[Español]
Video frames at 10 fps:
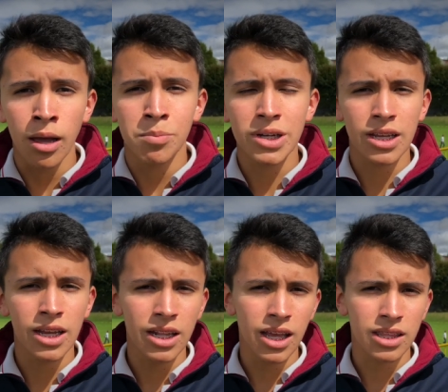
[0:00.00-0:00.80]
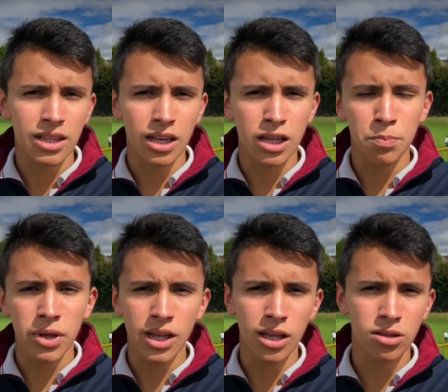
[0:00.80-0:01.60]
más agilidad en la
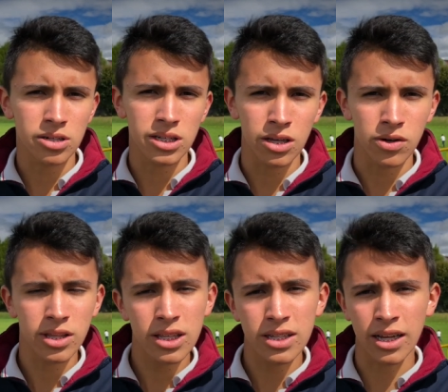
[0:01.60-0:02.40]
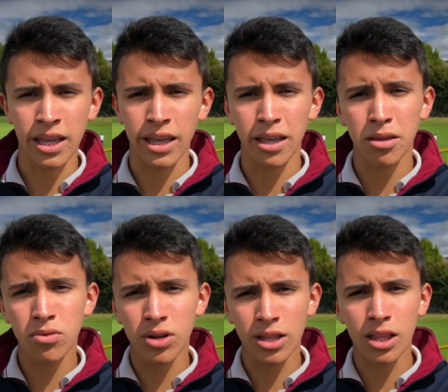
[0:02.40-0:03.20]
crepería y en los restaurantes ya que
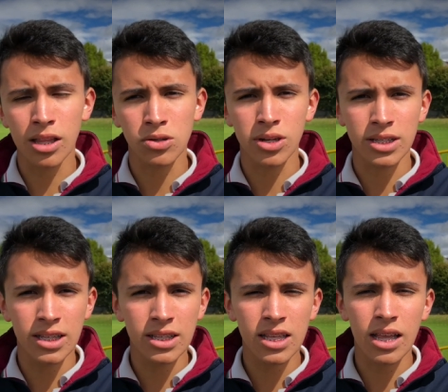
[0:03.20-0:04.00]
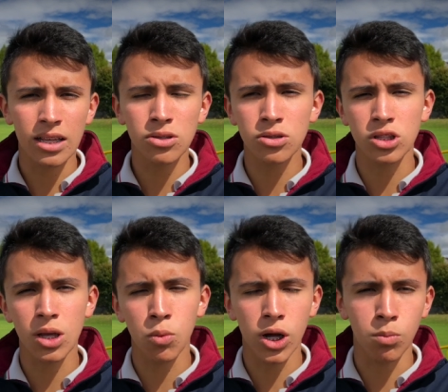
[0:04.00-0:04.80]
durante las horas de descanso nos
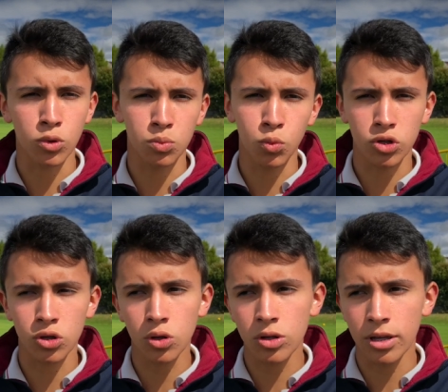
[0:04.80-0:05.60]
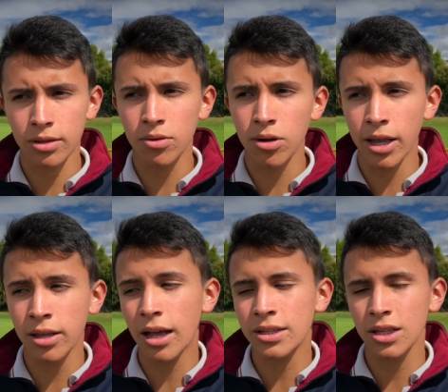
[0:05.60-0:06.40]
demoramos mucho
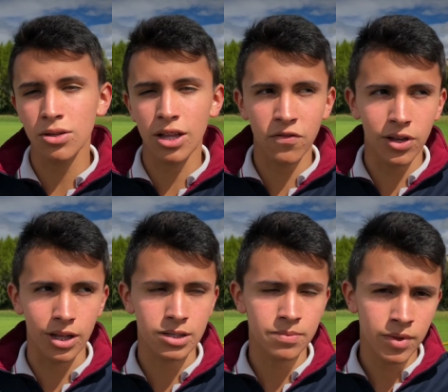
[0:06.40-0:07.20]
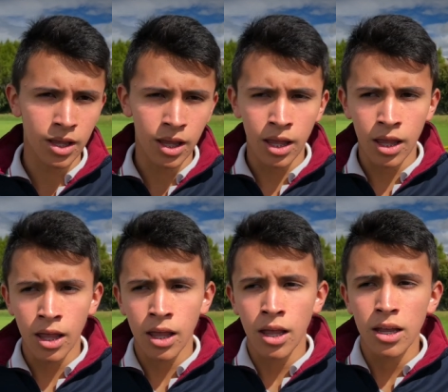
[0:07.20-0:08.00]
eh, haciendo las filas.
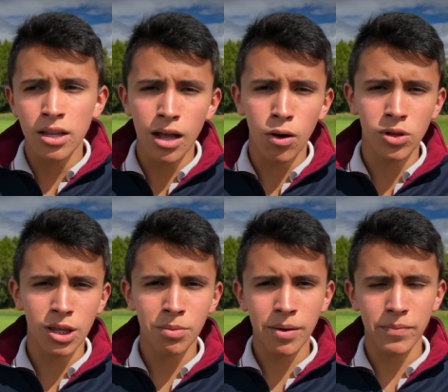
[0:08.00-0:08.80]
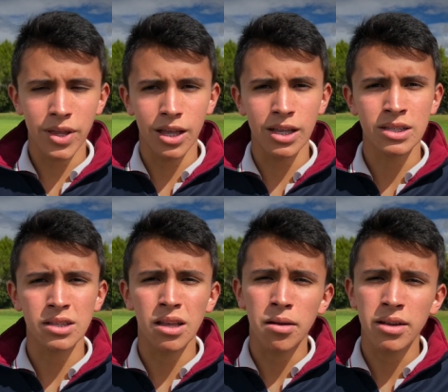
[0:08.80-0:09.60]
Y la última es
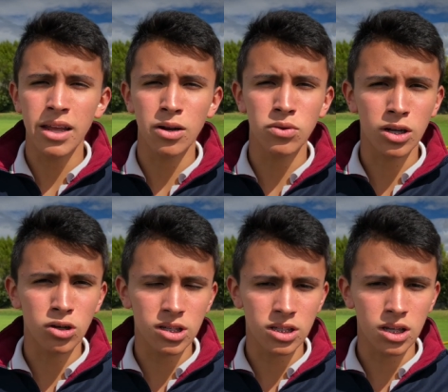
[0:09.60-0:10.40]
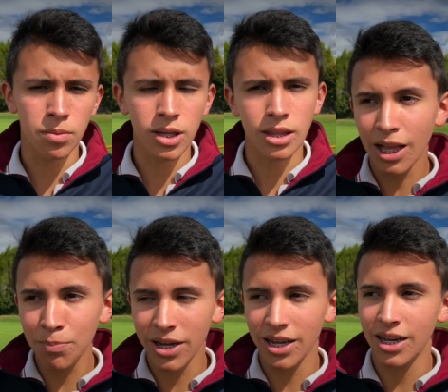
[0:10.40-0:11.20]
crear una conciencia mental
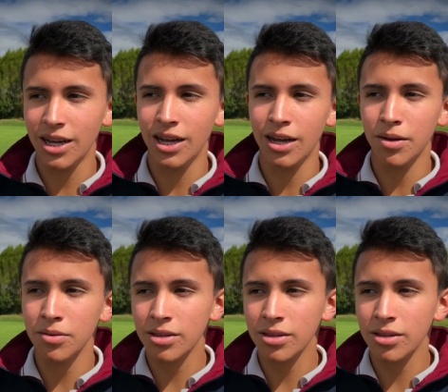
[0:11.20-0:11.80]
para